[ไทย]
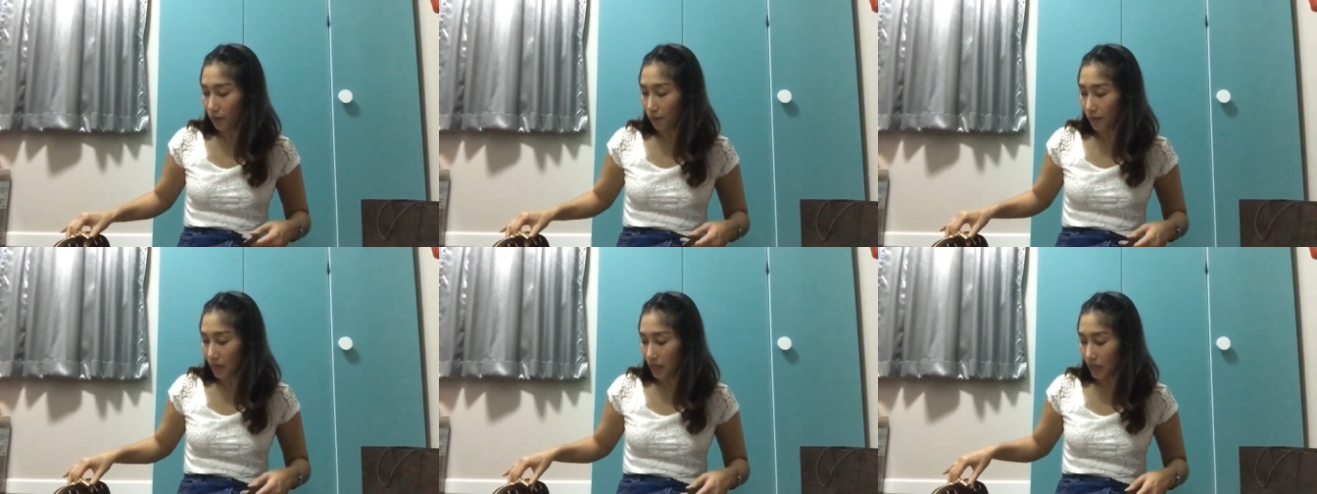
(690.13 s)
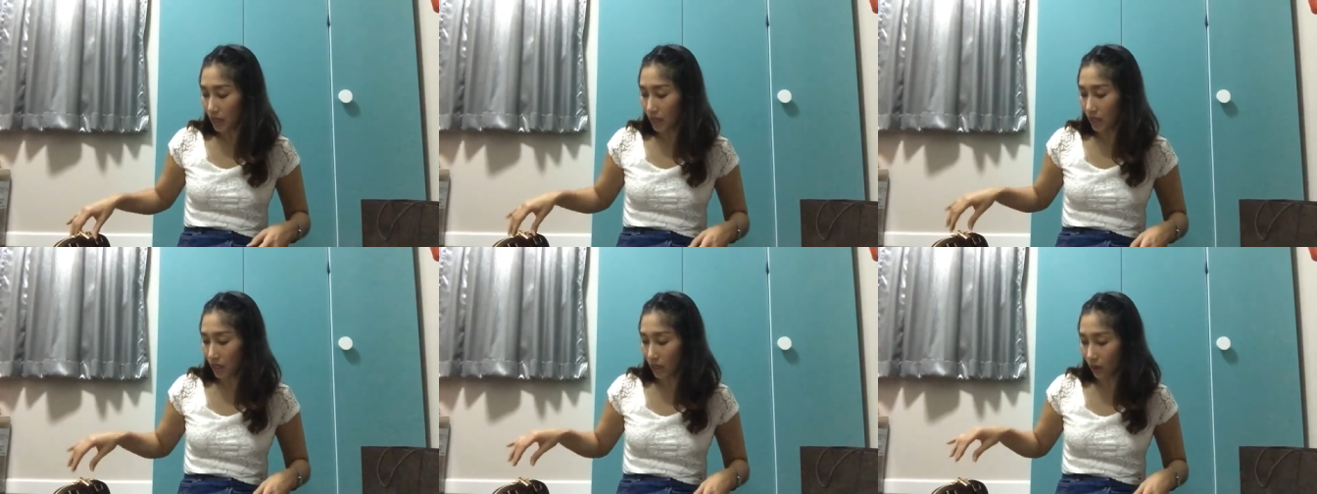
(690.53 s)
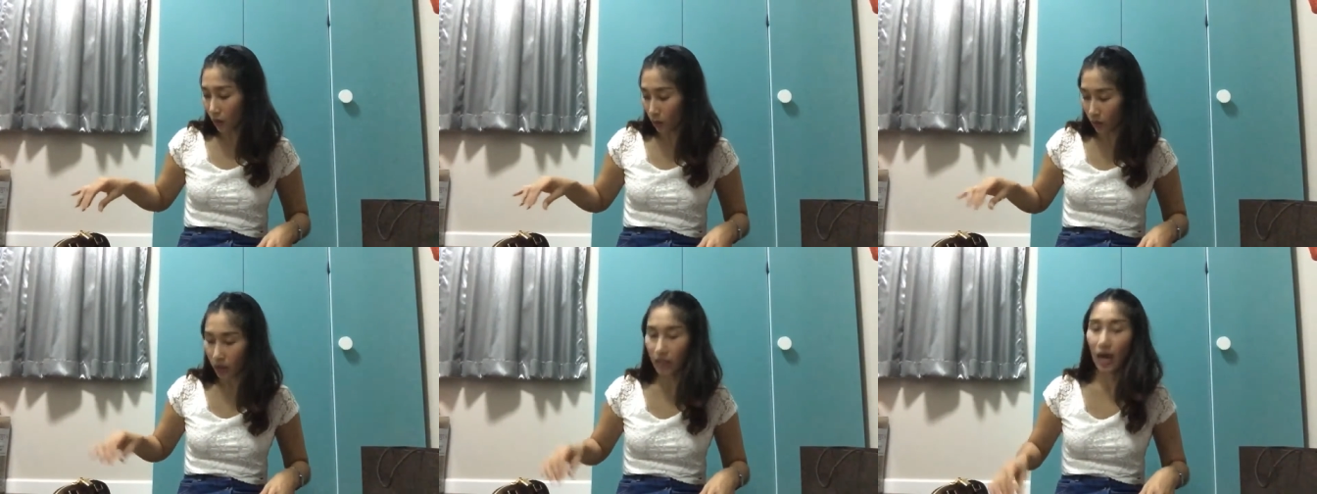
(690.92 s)
มี
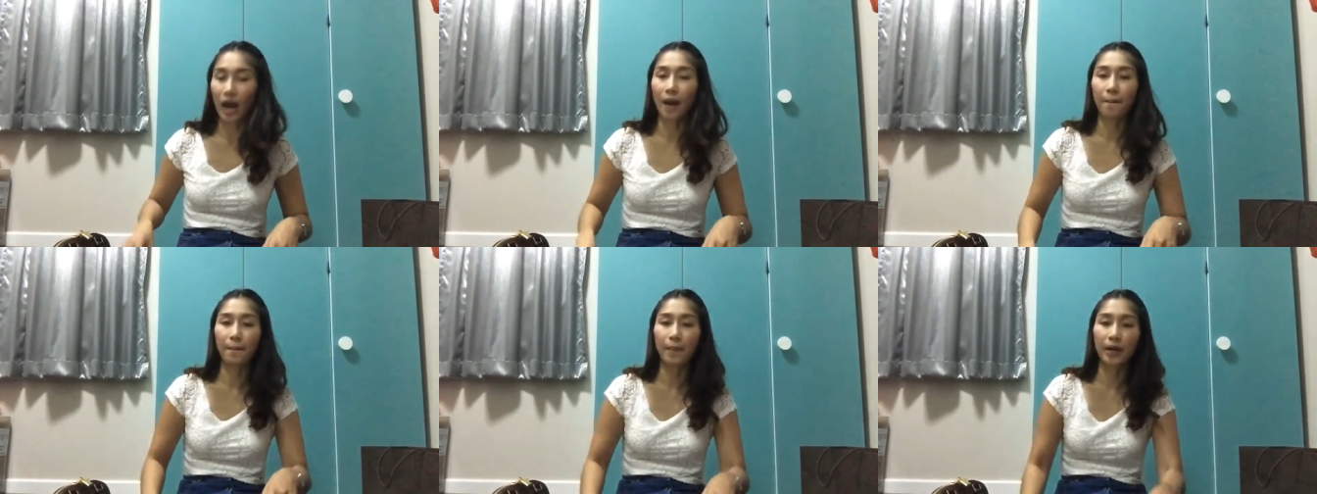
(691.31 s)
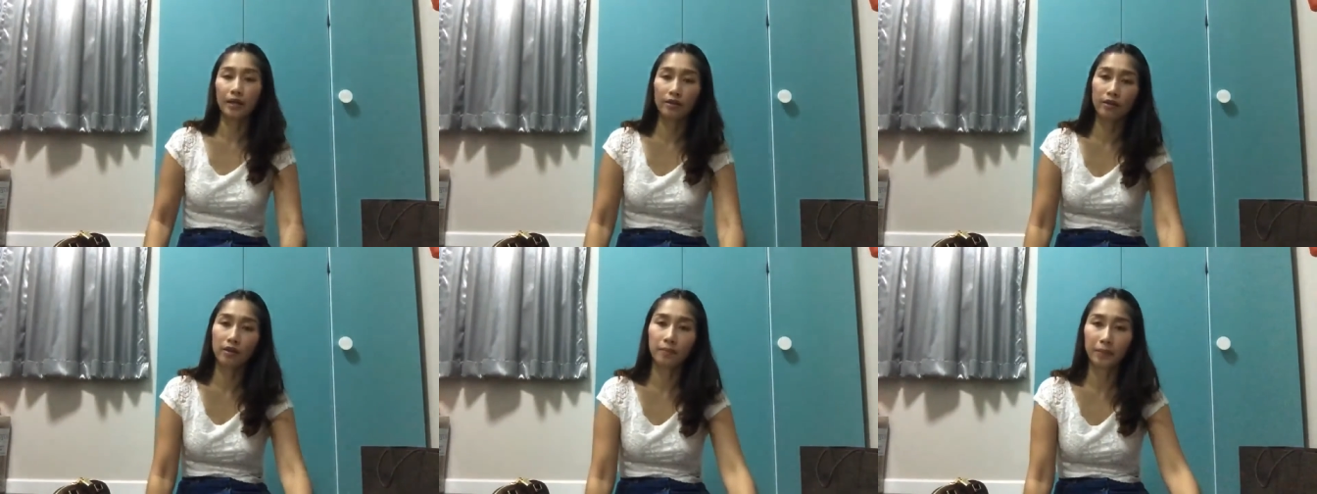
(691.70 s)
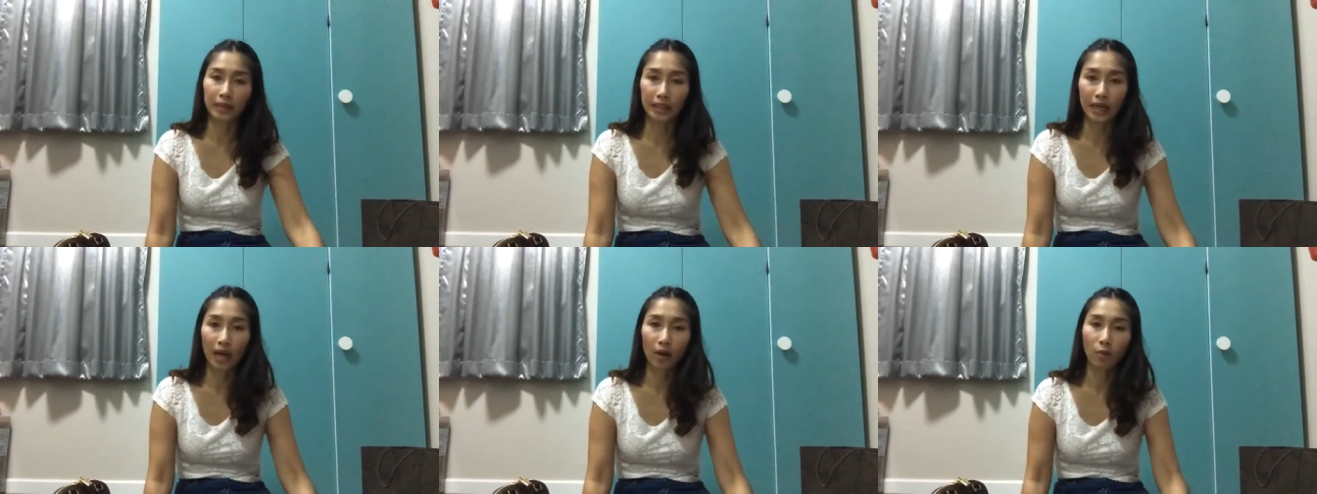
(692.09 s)
คนถามมาเยอะเหมือ
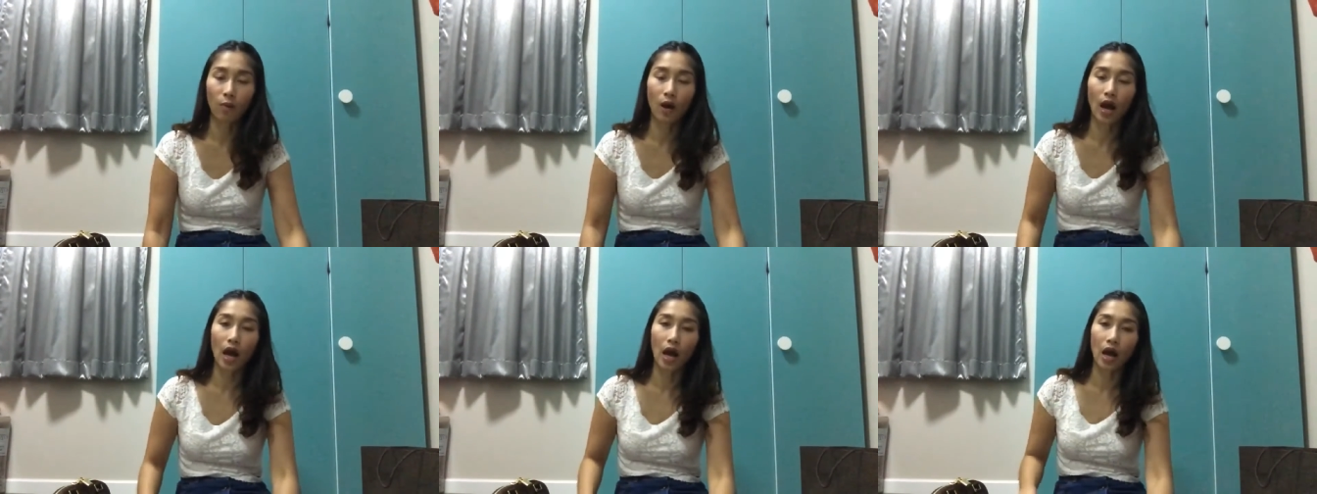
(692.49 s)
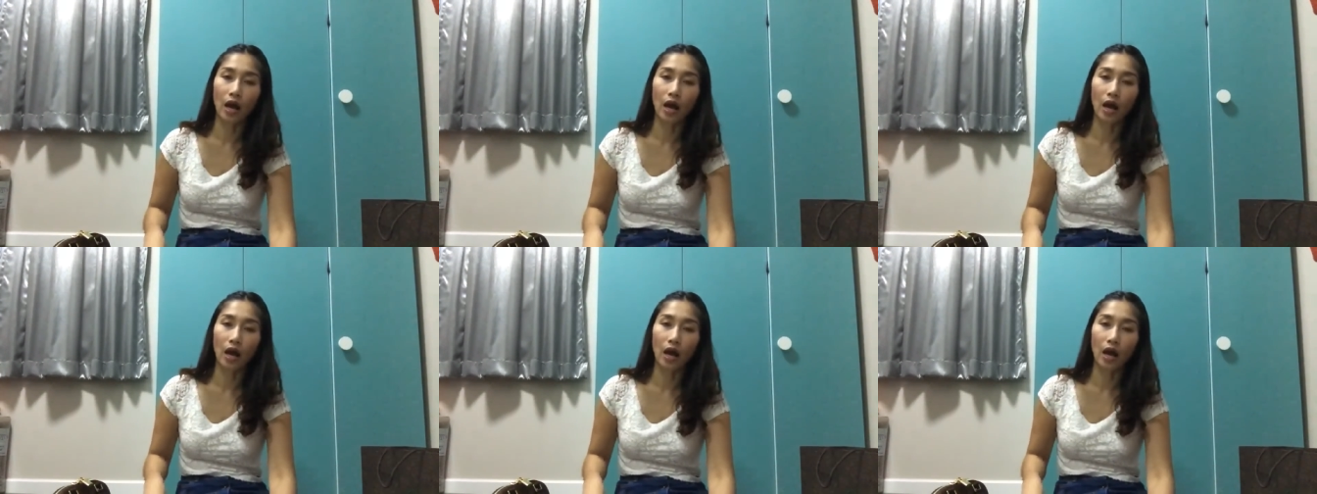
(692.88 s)
นกันว่า